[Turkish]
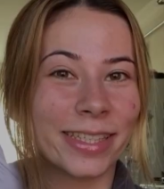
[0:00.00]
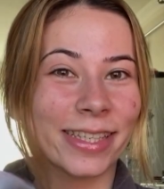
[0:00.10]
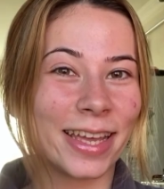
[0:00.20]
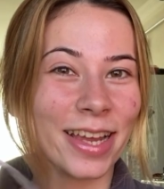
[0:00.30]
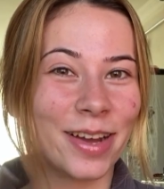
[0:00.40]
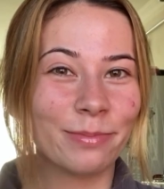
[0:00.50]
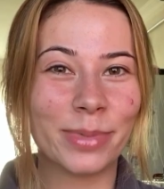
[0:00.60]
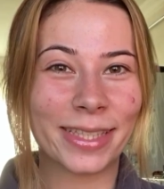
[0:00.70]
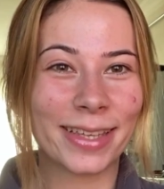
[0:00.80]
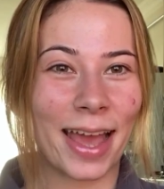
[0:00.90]
Selam
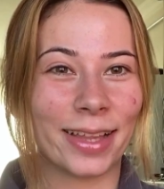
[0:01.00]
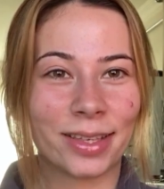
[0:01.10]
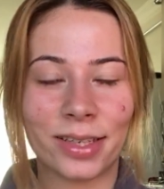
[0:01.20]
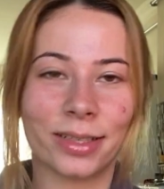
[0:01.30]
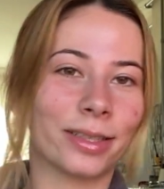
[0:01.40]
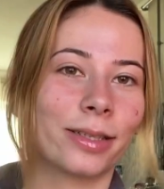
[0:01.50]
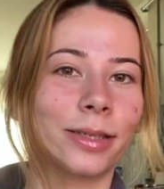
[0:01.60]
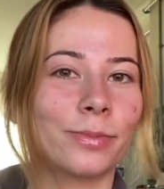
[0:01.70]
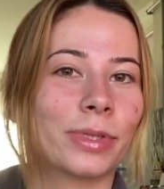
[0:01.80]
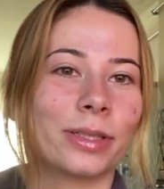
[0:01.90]
biz geldik. Siz
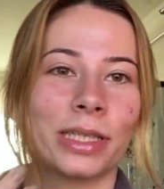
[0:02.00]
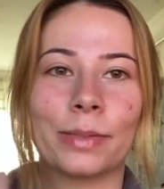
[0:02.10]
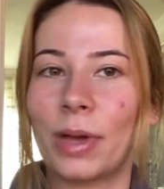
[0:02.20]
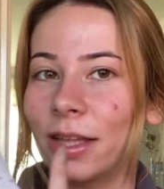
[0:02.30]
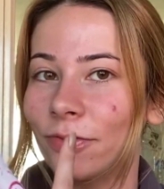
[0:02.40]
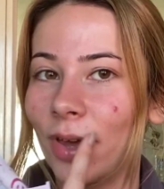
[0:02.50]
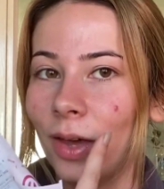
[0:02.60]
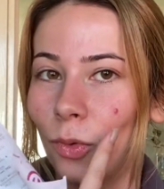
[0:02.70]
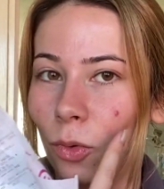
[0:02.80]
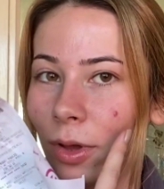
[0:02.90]
kimsiniz? Ben
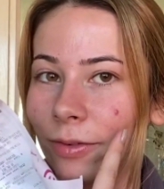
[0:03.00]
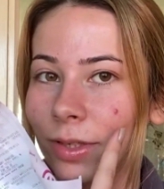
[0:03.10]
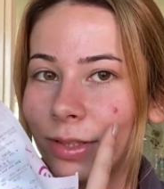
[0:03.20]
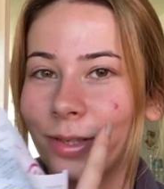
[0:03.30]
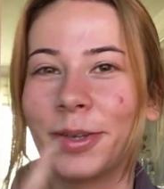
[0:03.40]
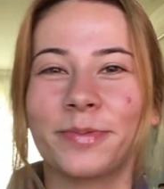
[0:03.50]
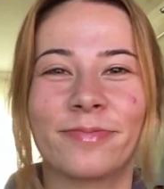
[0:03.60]
ve o evet.